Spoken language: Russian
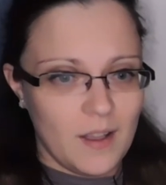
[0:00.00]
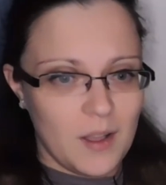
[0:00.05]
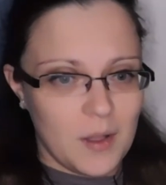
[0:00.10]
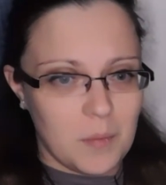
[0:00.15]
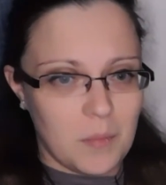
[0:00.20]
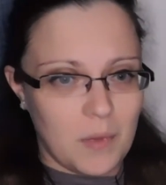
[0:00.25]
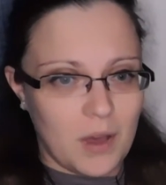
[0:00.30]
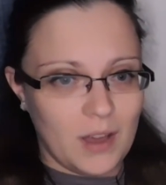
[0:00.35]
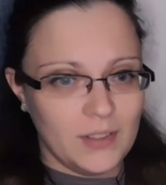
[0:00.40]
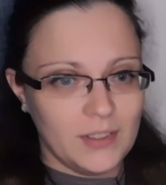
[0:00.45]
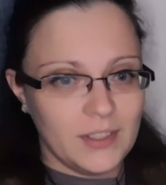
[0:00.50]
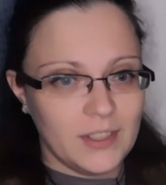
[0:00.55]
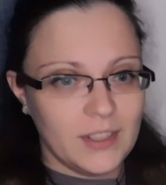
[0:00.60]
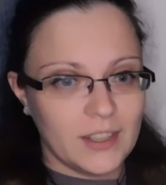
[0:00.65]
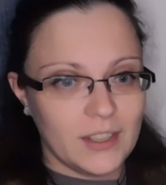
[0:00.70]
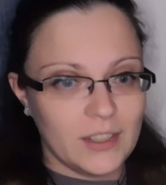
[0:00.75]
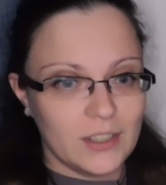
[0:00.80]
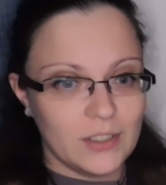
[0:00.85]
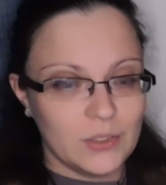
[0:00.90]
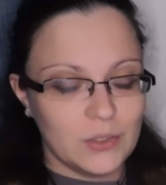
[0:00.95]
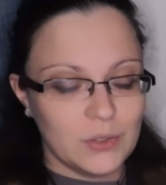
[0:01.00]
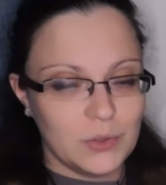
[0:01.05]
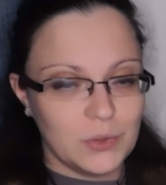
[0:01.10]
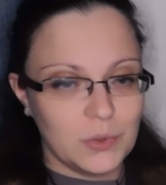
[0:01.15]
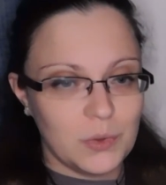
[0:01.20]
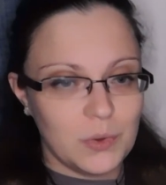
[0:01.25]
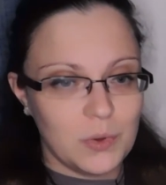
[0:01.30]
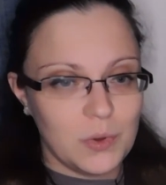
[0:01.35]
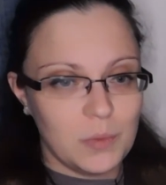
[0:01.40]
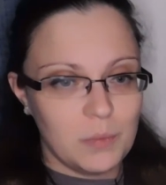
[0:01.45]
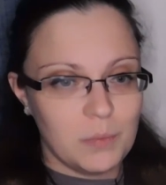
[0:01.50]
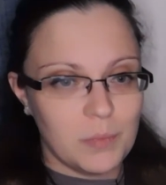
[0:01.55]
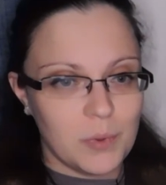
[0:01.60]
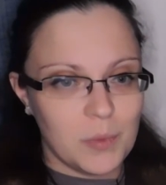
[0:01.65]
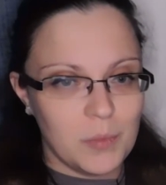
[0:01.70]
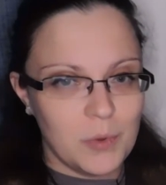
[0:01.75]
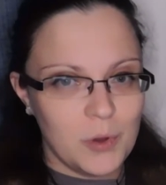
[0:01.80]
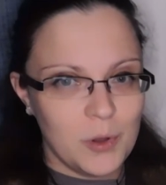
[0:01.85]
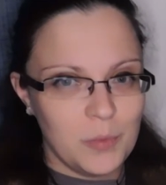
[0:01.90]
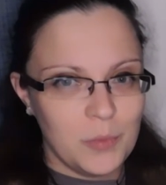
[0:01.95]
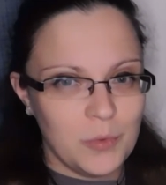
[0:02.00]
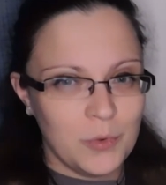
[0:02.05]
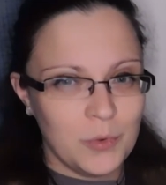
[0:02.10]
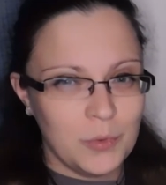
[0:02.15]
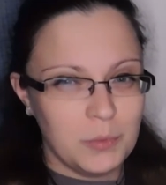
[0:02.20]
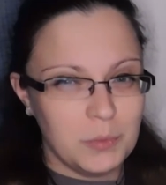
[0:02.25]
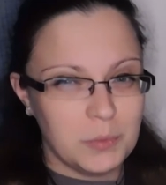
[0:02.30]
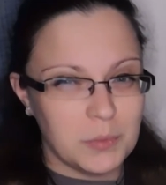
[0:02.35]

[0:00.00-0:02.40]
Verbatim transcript: мангой, но, по-моему,